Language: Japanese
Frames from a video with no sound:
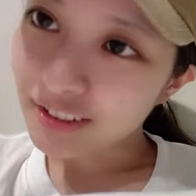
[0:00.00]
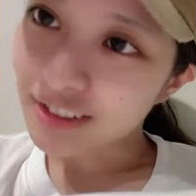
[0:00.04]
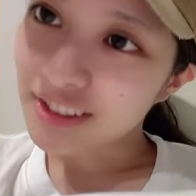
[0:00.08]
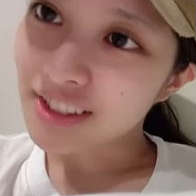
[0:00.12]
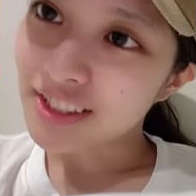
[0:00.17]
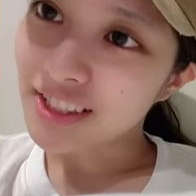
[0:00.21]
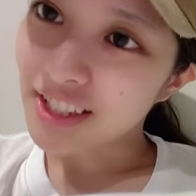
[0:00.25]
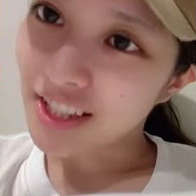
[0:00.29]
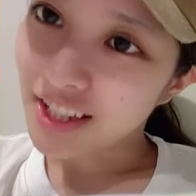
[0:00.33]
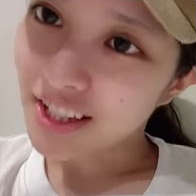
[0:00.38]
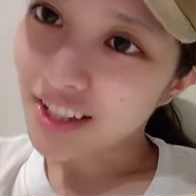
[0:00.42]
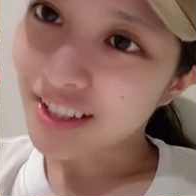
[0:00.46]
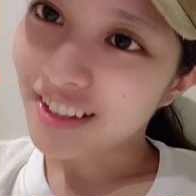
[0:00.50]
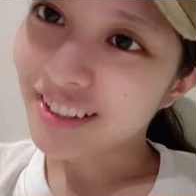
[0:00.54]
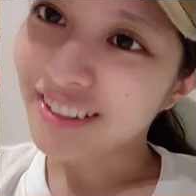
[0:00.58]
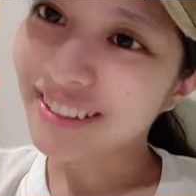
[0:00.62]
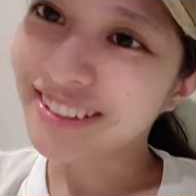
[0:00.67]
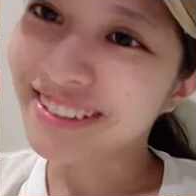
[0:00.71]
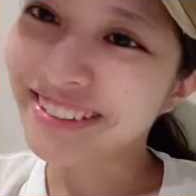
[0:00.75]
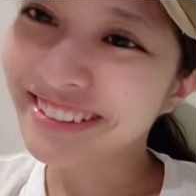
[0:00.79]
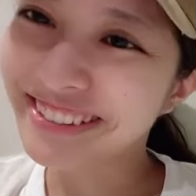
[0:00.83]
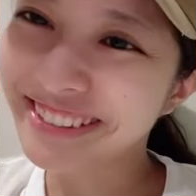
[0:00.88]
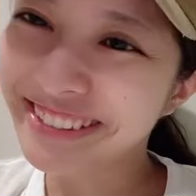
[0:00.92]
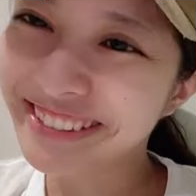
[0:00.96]
うちな。
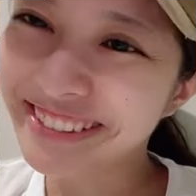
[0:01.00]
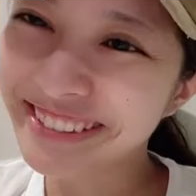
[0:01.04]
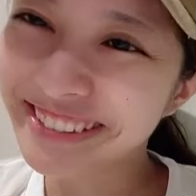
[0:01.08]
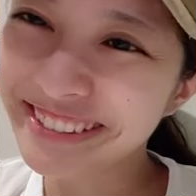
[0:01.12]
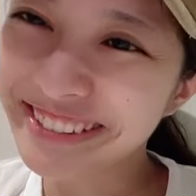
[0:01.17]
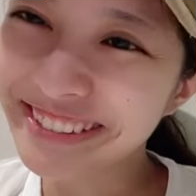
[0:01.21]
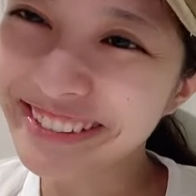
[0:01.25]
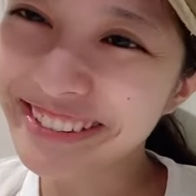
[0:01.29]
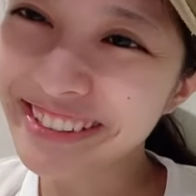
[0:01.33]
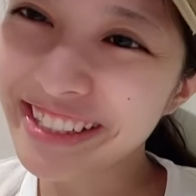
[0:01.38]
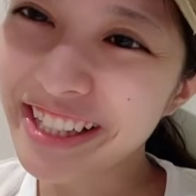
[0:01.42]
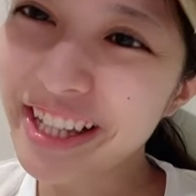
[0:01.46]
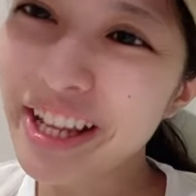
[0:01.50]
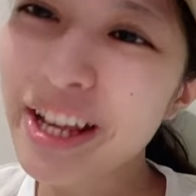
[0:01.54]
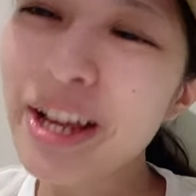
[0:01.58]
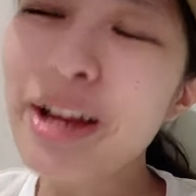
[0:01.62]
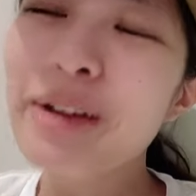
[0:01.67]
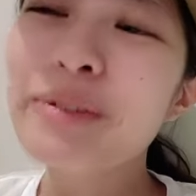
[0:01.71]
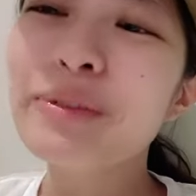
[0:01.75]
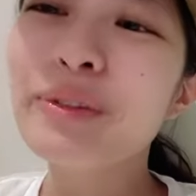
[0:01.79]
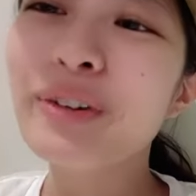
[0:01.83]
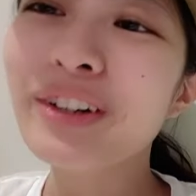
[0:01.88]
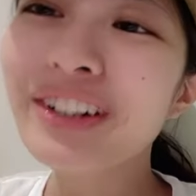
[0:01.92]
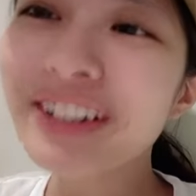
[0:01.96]

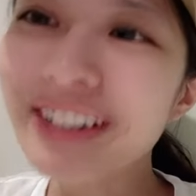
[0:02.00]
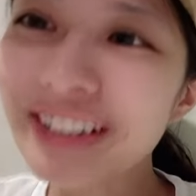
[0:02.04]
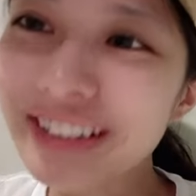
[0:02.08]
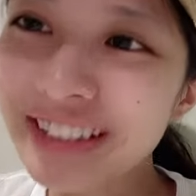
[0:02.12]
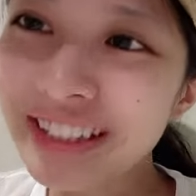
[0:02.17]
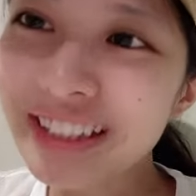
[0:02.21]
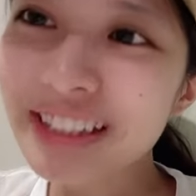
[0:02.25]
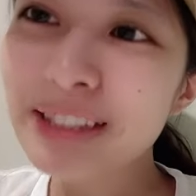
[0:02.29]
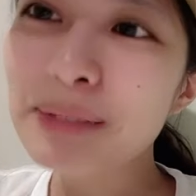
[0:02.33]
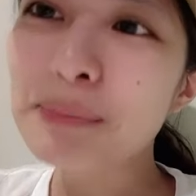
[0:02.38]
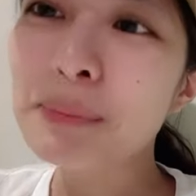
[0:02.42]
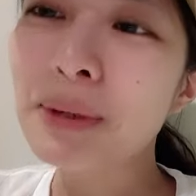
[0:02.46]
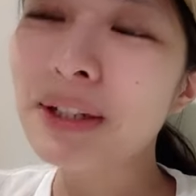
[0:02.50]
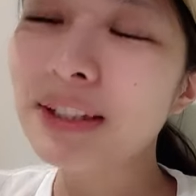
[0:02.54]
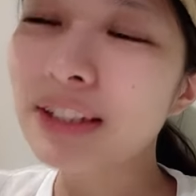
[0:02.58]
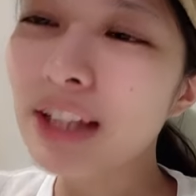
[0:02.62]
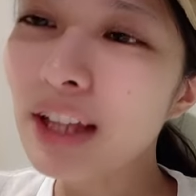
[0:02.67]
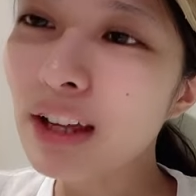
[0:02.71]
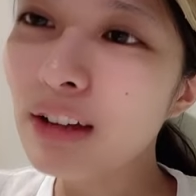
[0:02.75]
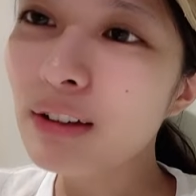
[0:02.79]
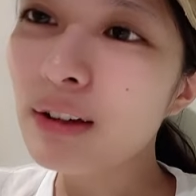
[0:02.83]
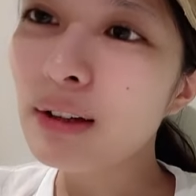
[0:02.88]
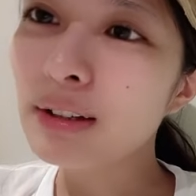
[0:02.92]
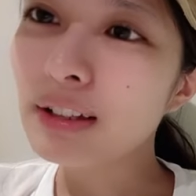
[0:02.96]
分かってんねん。
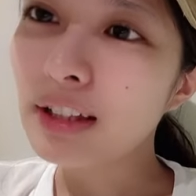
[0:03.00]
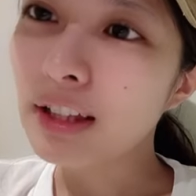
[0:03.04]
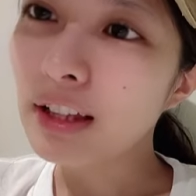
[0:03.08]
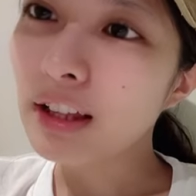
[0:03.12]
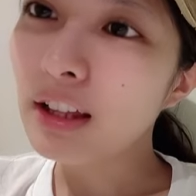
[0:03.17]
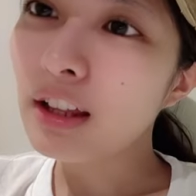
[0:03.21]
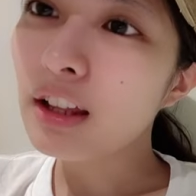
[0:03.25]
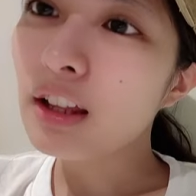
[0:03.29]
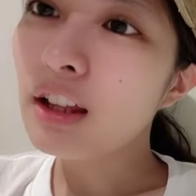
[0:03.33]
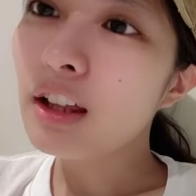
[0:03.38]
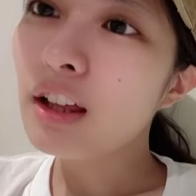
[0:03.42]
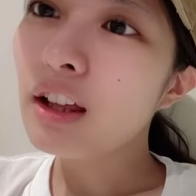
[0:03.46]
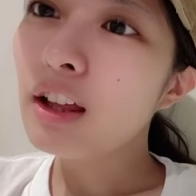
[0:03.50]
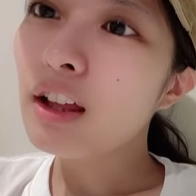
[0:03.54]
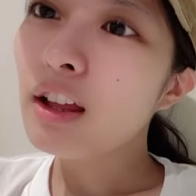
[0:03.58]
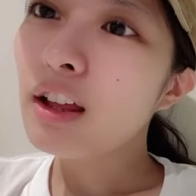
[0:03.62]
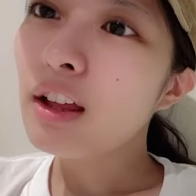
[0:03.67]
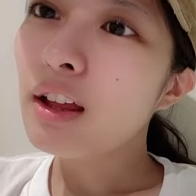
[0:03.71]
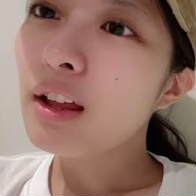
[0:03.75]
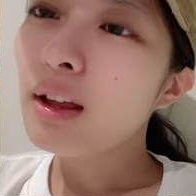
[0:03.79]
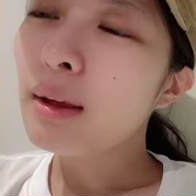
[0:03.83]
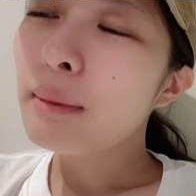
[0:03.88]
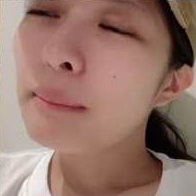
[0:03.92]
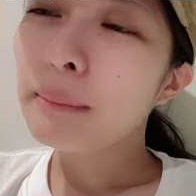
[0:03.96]
パターンはね、
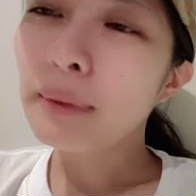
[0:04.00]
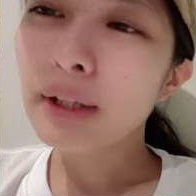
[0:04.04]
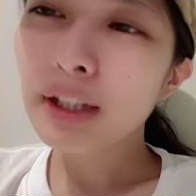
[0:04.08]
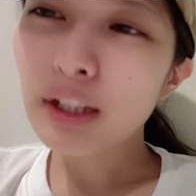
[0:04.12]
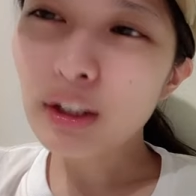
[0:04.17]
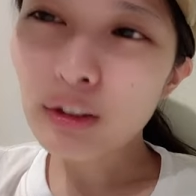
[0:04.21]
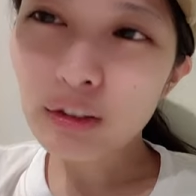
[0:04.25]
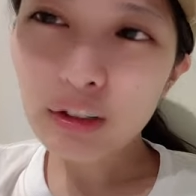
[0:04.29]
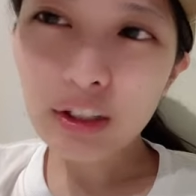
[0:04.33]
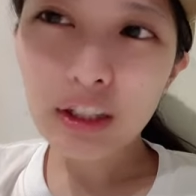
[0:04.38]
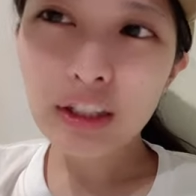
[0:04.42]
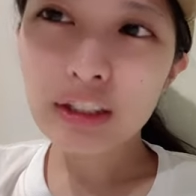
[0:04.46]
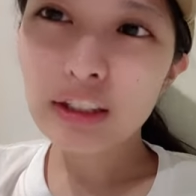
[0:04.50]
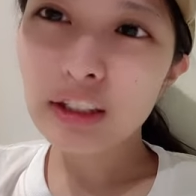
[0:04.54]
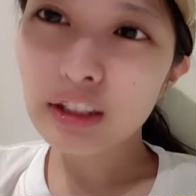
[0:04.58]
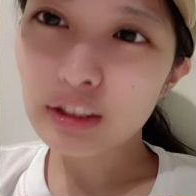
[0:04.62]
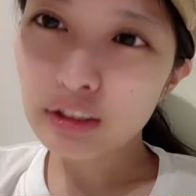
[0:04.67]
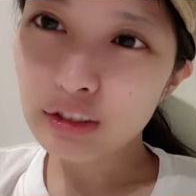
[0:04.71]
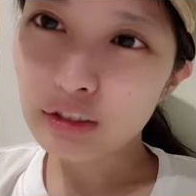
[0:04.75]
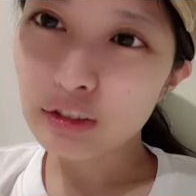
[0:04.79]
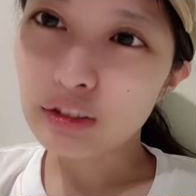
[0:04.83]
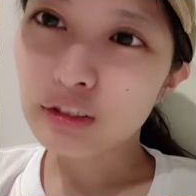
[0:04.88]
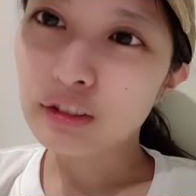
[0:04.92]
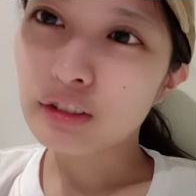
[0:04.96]
毎回分かって
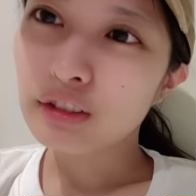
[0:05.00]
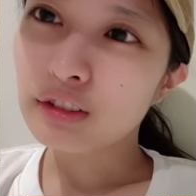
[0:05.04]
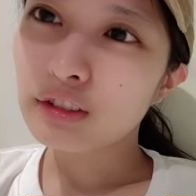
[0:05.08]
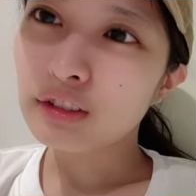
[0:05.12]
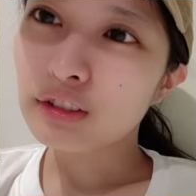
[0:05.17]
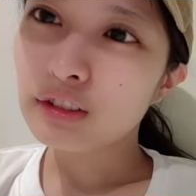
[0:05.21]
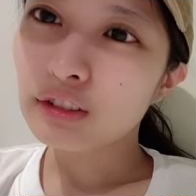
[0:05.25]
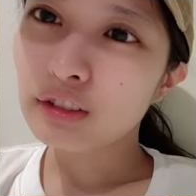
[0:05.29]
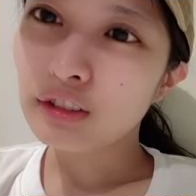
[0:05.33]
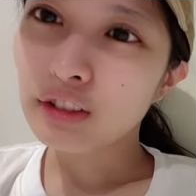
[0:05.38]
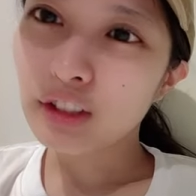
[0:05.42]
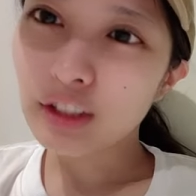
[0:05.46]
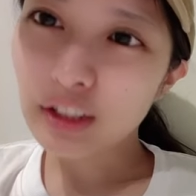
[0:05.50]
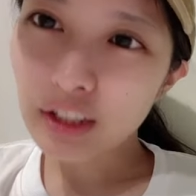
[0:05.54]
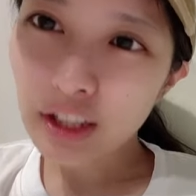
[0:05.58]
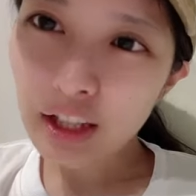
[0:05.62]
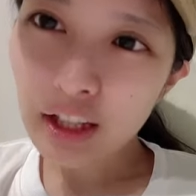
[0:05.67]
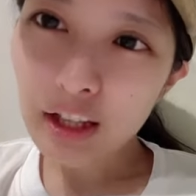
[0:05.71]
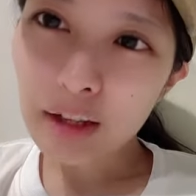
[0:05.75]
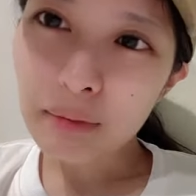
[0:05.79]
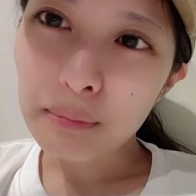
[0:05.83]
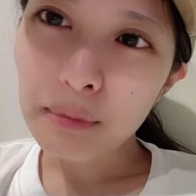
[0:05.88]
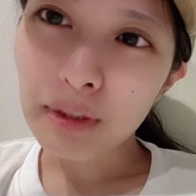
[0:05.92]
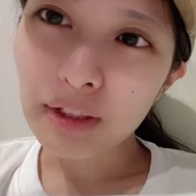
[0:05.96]
るの。これ
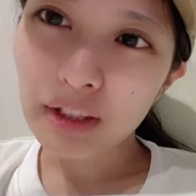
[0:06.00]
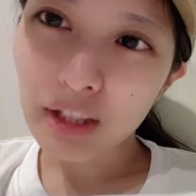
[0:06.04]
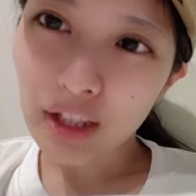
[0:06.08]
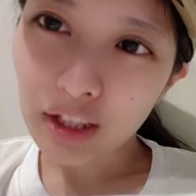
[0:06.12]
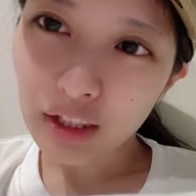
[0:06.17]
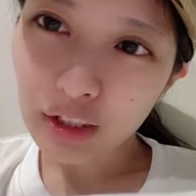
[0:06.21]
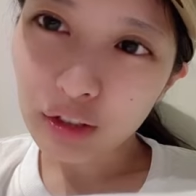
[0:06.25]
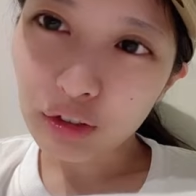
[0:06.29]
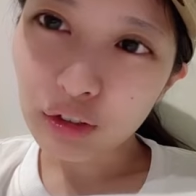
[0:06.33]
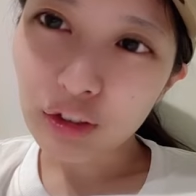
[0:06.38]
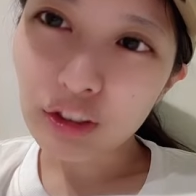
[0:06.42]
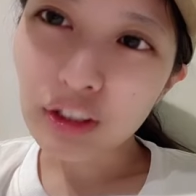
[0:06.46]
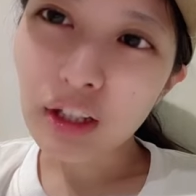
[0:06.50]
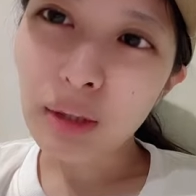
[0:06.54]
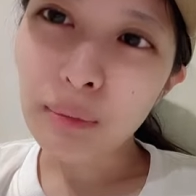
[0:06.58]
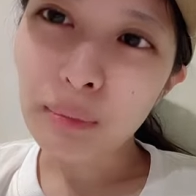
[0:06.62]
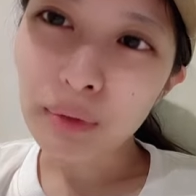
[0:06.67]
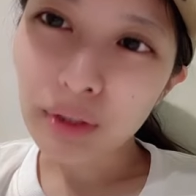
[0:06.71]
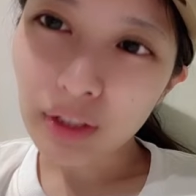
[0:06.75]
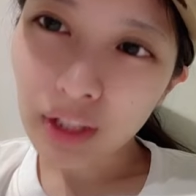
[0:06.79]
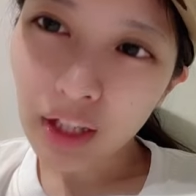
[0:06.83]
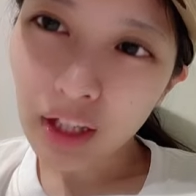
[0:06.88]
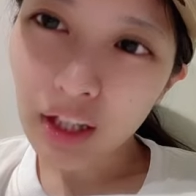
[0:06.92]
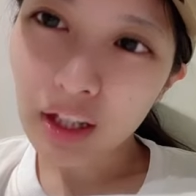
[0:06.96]
でまた胃を痛
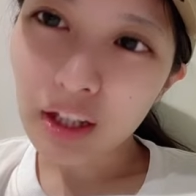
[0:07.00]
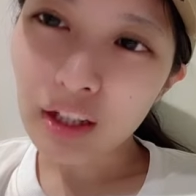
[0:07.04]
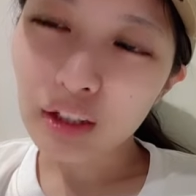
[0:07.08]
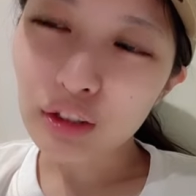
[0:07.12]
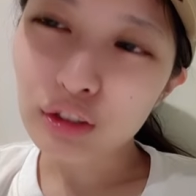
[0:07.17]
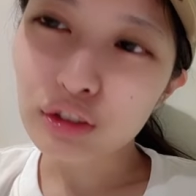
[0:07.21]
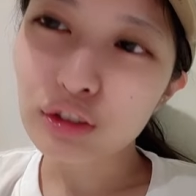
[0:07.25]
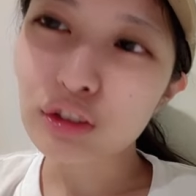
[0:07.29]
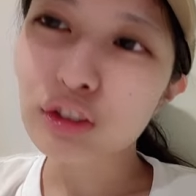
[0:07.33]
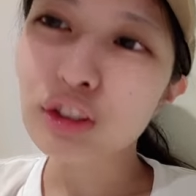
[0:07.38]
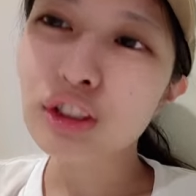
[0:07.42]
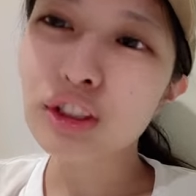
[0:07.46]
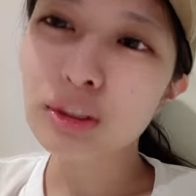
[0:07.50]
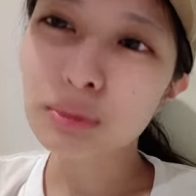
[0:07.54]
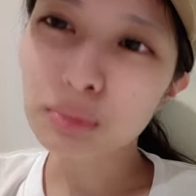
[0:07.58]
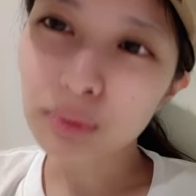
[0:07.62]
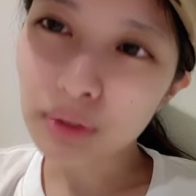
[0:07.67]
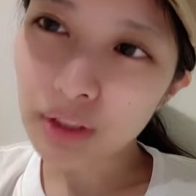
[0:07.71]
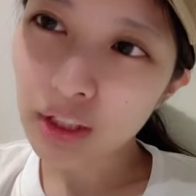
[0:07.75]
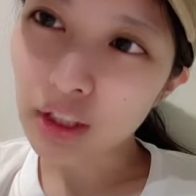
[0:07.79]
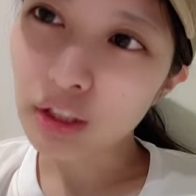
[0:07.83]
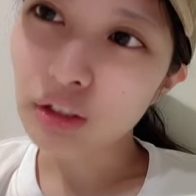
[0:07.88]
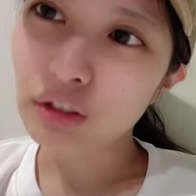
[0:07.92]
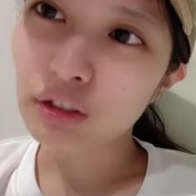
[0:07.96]
めて苦し
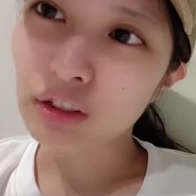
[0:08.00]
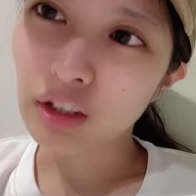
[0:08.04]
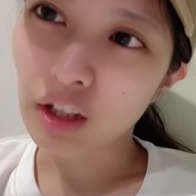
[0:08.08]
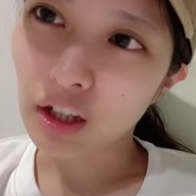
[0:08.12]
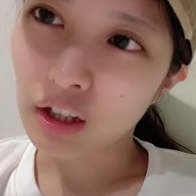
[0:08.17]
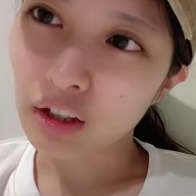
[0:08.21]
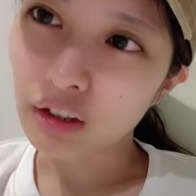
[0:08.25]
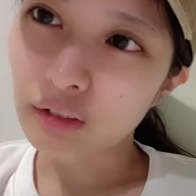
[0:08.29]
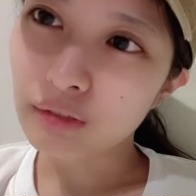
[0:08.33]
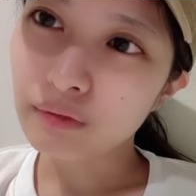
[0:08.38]
むねん、ゆいな。